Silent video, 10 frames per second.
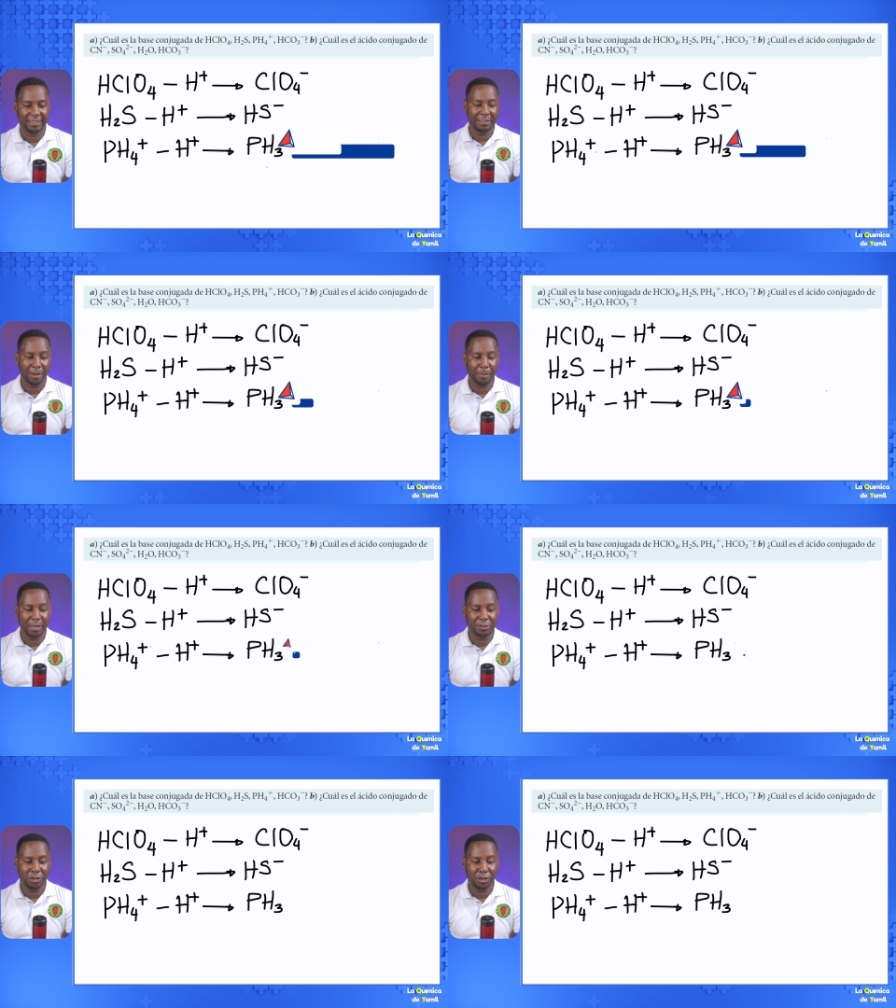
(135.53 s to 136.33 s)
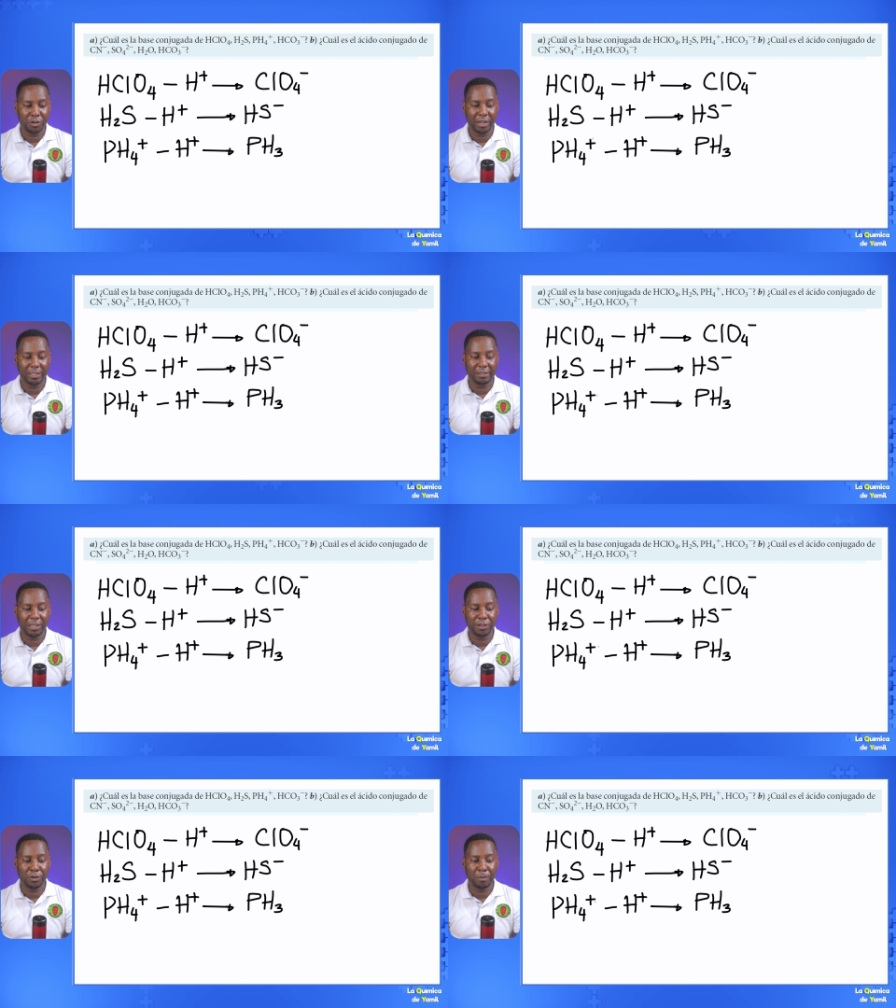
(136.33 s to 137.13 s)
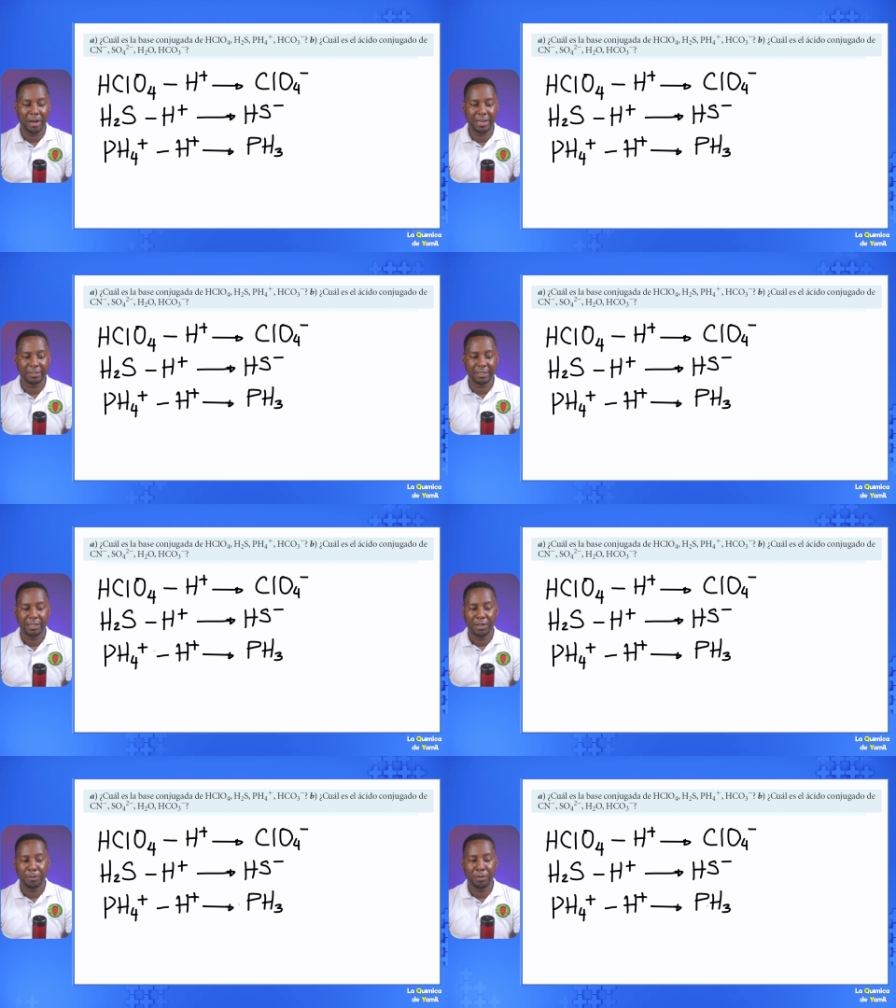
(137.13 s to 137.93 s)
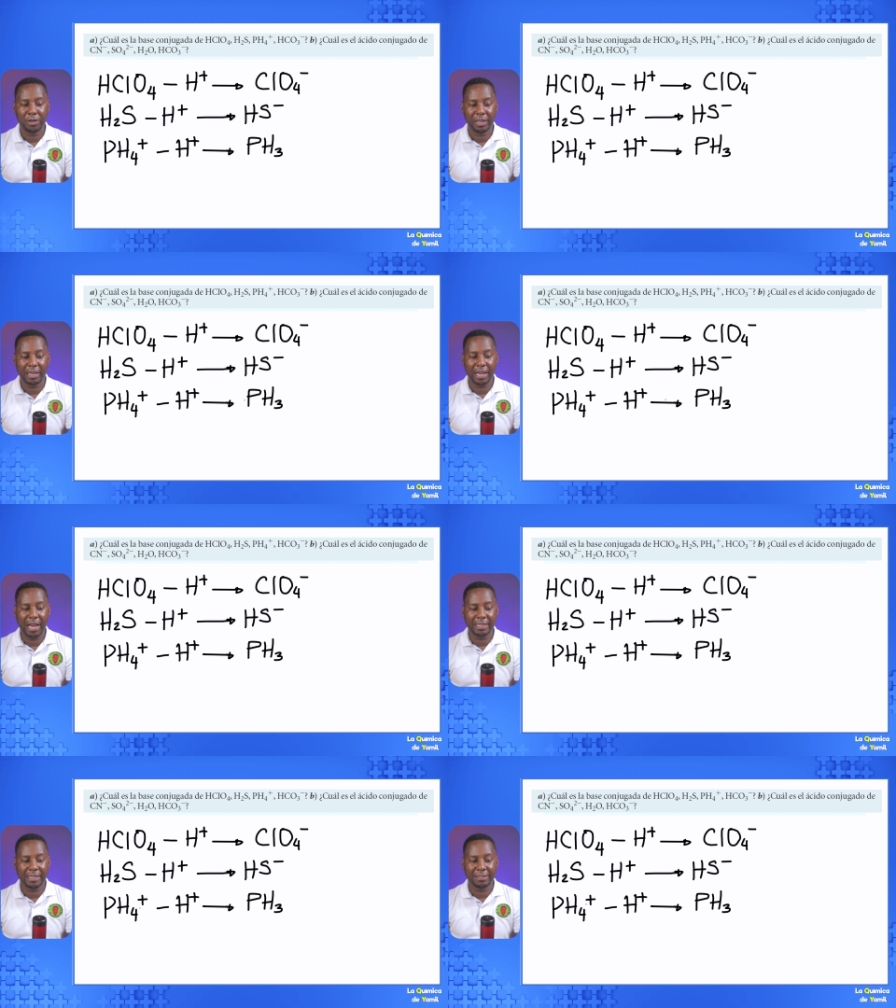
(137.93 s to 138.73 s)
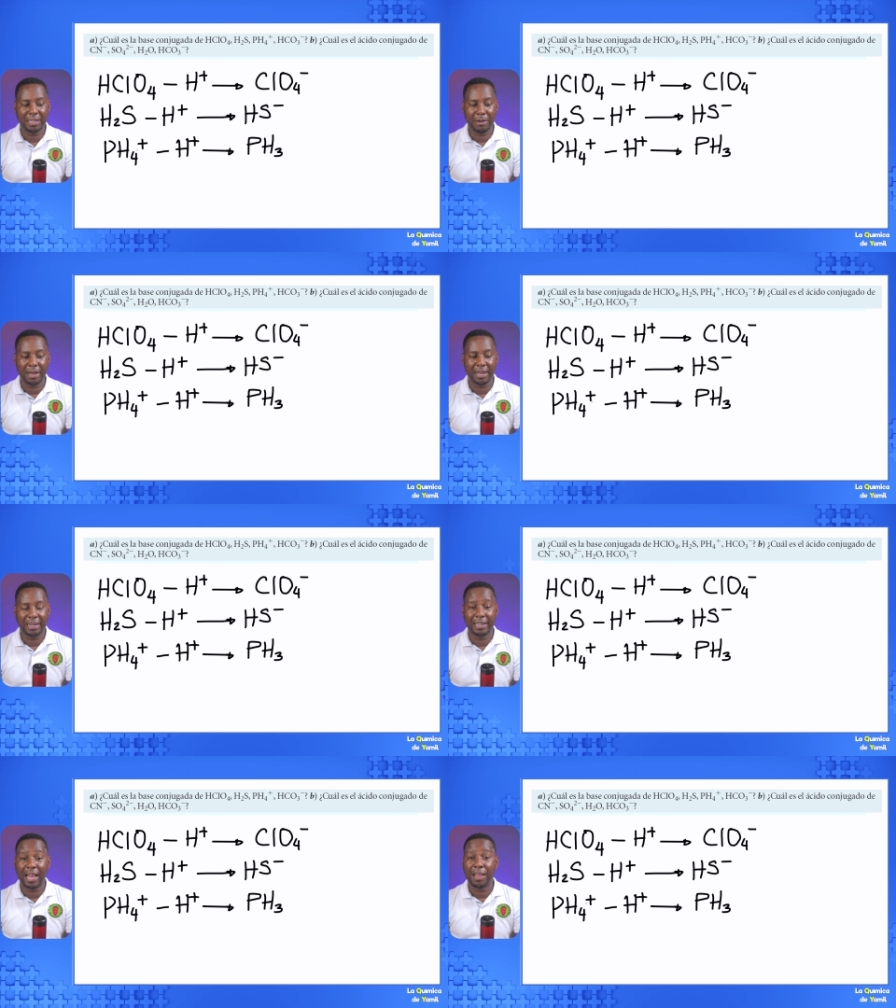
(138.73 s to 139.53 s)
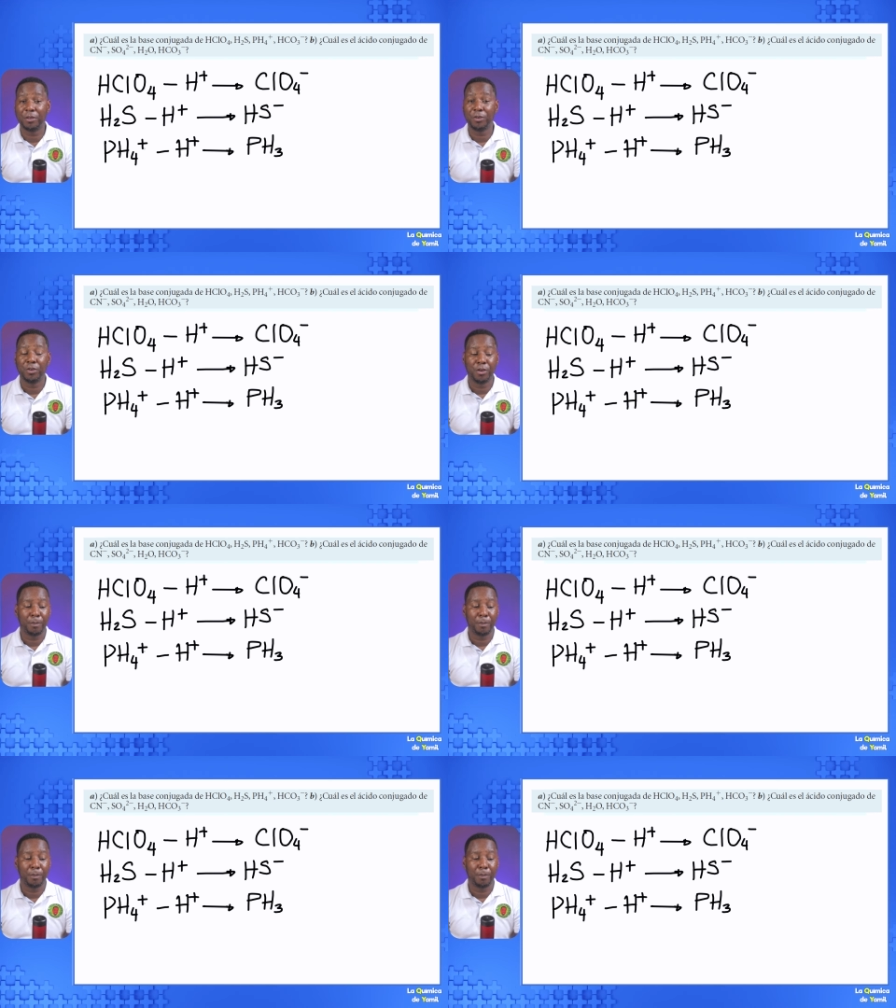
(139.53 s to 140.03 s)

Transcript: Que desapareció el signo más porque aquí estaba cargado